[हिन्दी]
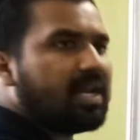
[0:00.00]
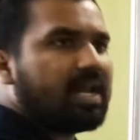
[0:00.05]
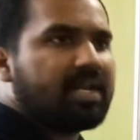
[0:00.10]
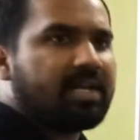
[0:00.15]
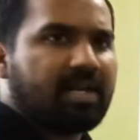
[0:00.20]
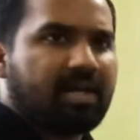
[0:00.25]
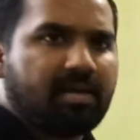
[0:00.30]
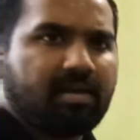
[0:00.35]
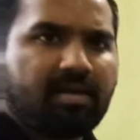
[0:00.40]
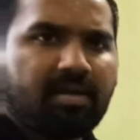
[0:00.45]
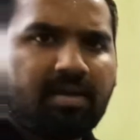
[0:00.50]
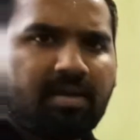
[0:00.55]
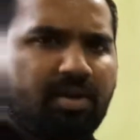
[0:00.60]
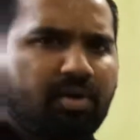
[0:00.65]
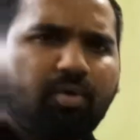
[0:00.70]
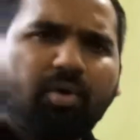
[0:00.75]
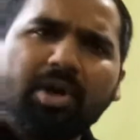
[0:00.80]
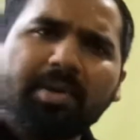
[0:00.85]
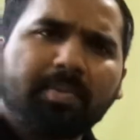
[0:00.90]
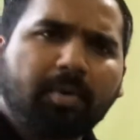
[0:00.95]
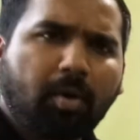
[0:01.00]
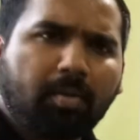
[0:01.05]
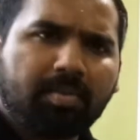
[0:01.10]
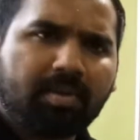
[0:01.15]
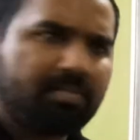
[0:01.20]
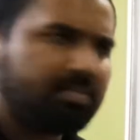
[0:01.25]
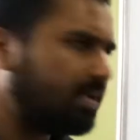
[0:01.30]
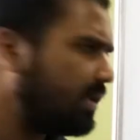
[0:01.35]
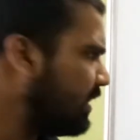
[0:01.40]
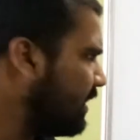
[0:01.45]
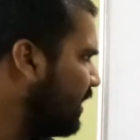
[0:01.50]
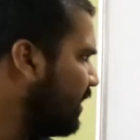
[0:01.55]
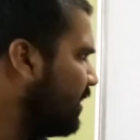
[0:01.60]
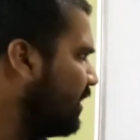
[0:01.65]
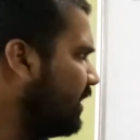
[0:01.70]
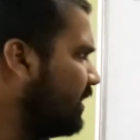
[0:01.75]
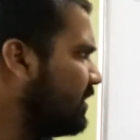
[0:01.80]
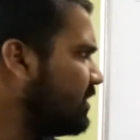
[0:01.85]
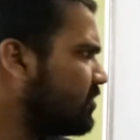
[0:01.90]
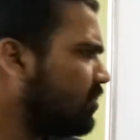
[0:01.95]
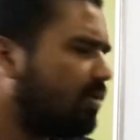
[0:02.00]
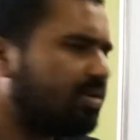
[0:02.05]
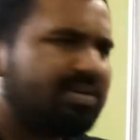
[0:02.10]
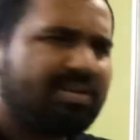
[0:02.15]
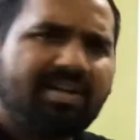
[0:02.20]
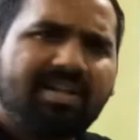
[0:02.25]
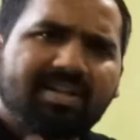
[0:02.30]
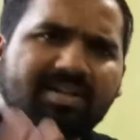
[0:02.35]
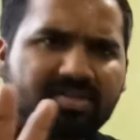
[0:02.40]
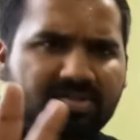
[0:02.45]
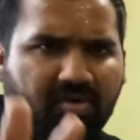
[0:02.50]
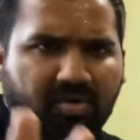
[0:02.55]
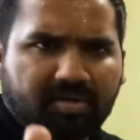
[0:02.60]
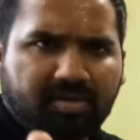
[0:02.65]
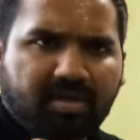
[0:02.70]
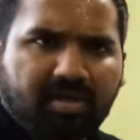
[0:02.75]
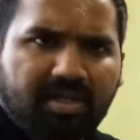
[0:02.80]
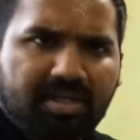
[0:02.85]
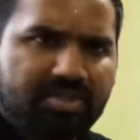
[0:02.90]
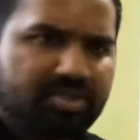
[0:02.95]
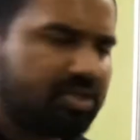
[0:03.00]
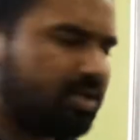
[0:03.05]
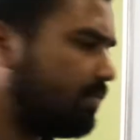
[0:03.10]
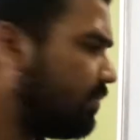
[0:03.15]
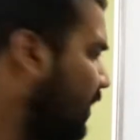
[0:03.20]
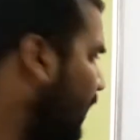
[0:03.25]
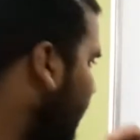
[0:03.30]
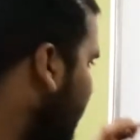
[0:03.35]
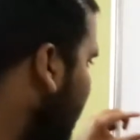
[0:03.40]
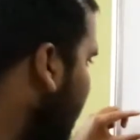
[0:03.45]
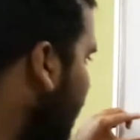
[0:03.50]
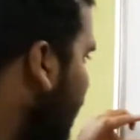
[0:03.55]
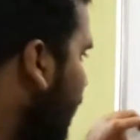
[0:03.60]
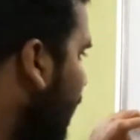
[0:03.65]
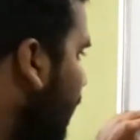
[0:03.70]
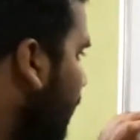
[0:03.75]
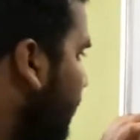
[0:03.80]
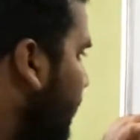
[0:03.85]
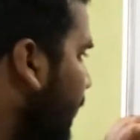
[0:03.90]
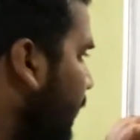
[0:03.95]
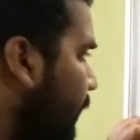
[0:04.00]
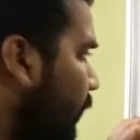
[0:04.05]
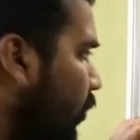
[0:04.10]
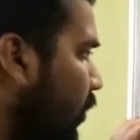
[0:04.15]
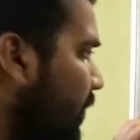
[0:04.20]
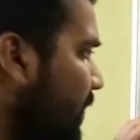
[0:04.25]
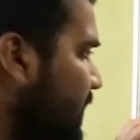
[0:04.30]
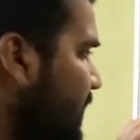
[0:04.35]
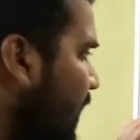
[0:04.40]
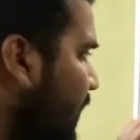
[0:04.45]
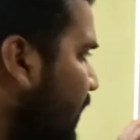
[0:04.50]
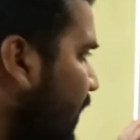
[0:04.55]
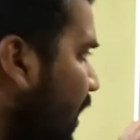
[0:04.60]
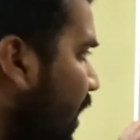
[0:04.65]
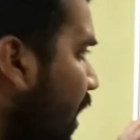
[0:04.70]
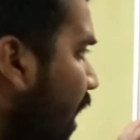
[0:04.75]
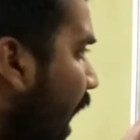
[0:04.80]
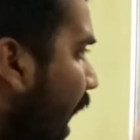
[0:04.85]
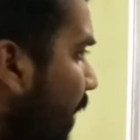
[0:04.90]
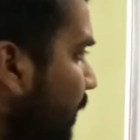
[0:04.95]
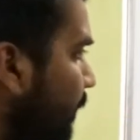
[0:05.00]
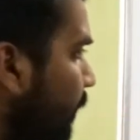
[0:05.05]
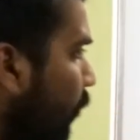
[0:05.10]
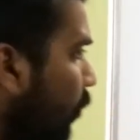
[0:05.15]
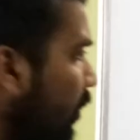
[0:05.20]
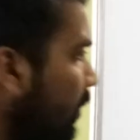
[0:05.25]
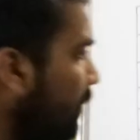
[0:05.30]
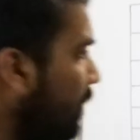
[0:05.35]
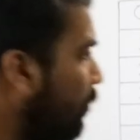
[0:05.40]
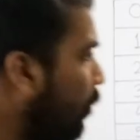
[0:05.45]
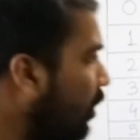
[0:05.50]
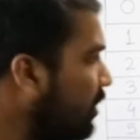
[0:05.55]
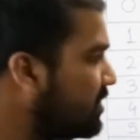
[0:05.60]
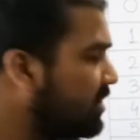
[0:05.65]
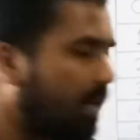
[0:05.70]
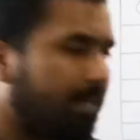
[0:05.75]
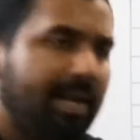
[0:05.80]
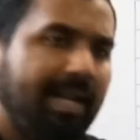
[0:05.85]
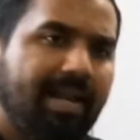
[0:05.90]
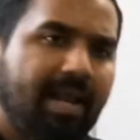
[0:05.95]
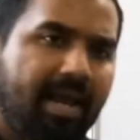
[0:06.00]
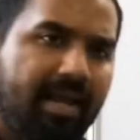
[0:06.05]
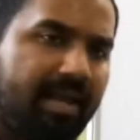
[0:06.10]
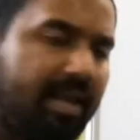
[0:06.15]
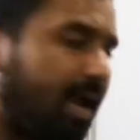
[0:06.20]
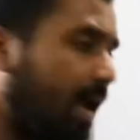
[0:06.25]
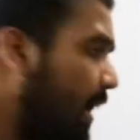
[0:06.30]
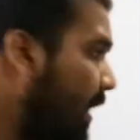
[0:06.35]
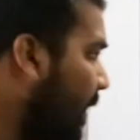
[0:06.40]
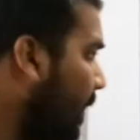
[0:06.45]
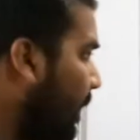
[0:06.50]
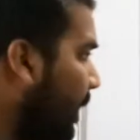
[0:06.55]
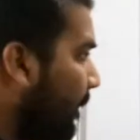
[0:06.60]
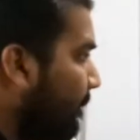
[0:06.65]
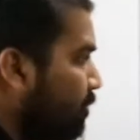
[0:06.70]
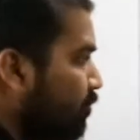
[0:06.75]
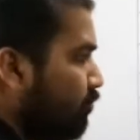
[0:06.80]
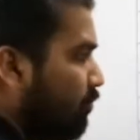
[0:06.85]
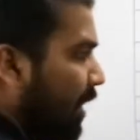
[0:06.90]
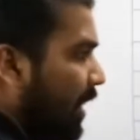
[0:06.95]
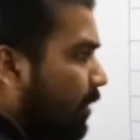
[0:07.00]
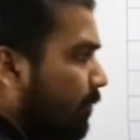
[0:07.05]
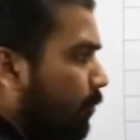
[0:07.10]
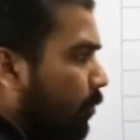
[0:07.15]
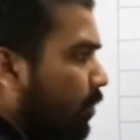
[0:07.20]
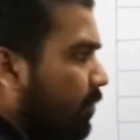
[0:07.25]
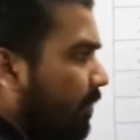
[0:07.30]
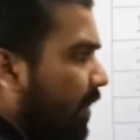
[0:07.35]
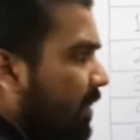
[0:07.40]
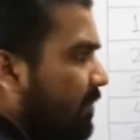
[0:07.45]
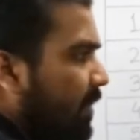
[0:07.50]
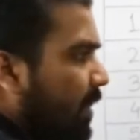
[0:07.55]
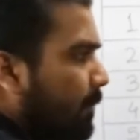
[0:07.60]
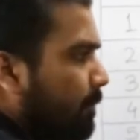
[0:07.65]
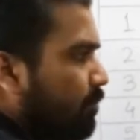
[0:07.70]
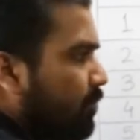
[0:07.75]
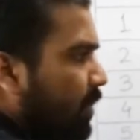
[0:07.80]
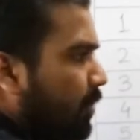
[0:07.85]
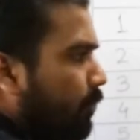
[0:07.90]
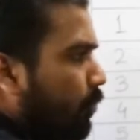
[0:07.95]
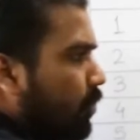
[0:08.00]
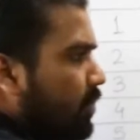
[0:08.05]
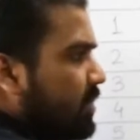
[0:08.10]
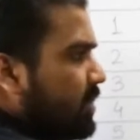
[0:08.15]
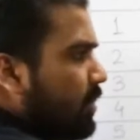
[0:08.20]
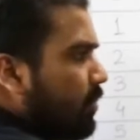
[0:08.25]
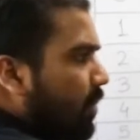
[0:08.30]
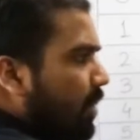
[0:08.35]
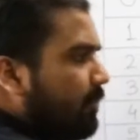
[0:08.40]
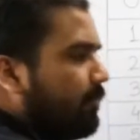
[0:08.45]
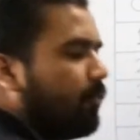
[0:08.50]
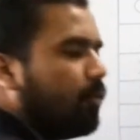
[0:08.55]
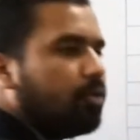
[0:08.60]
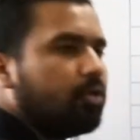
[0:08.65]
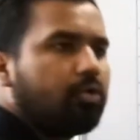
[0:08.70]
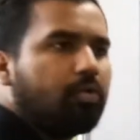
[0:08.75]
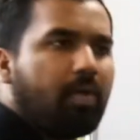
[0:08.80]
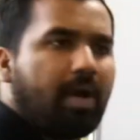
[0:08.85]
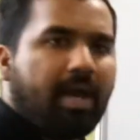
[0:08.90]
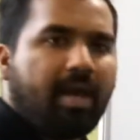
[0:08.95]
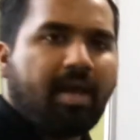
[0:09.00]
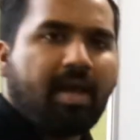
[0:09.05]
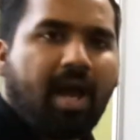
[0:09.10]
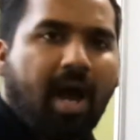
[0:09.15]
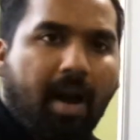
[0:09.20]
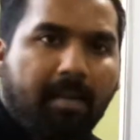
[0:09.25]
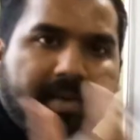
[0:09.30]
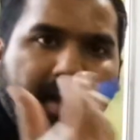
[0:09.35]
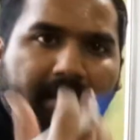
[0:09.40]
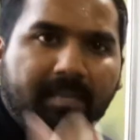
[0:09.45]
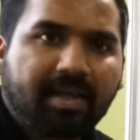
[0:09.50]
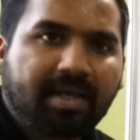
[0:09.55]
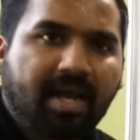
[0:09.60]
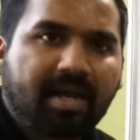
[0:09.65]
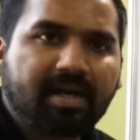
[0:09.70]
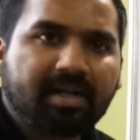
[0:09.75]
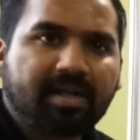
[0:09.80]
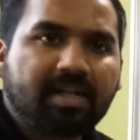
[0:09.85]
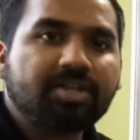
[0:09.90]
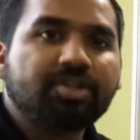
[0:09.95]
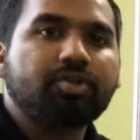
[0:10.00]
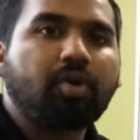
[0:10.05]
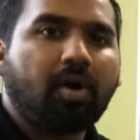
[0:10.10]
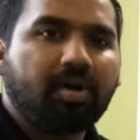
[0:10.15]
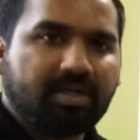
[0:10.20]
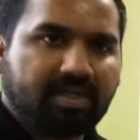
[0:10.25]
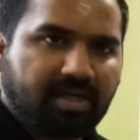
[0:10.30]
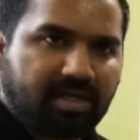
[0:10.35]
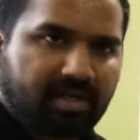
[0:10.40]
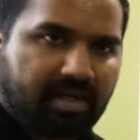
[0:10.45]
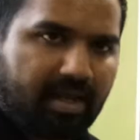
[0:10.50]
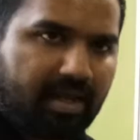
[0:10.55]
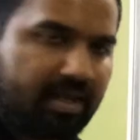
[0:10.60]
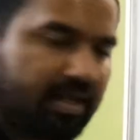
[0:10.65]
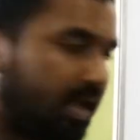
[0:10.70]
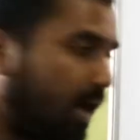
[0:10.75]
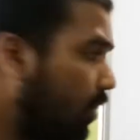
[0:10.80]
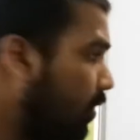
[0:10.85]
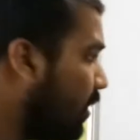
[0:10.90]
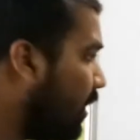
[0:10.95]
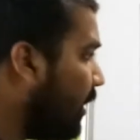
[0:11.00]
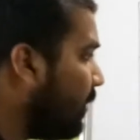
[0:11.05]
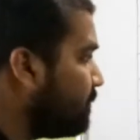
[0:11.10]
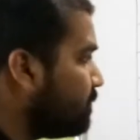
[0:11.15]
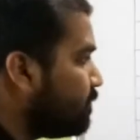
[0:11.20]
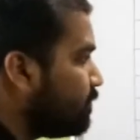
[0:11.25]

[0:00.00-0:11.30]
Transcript: नाइन है कोई प्रॉब्लम नहीं है इट इज़ ऑलरेडी इन सॉर्टेड नेचर बराबर फिर फोर में जाते हैं अब फोर में बहुत झमेला है क्या है पहले फोर फाइव है फोर जीरो एंड फोर टू है अभी हमें क्या करना है सॉर्ट करना है क्या होगा